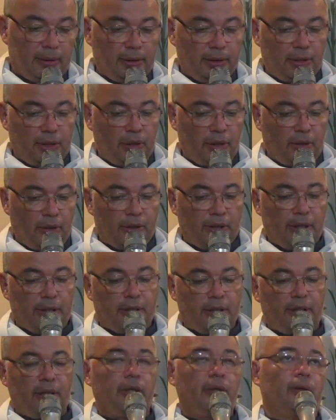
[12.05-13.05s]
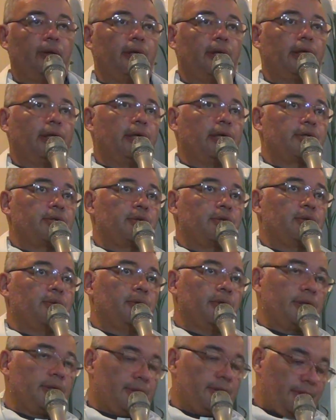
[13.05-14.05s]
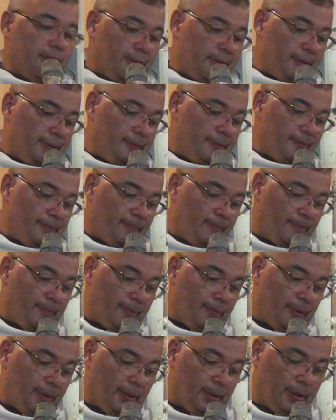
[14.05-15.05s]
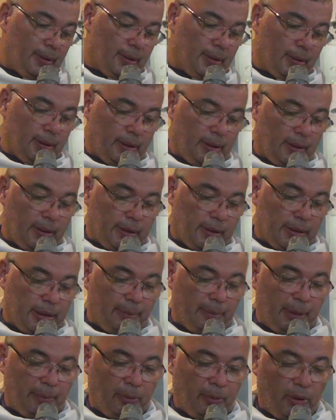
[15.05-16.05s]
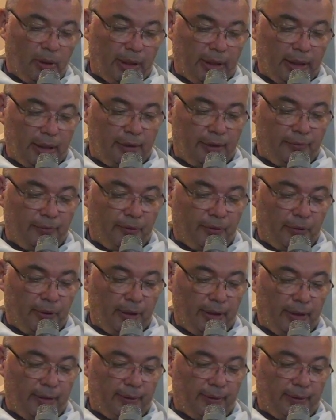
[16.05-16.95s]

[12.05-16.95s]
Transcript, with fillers: de Nossa Senhora das Dores, esta memória que foi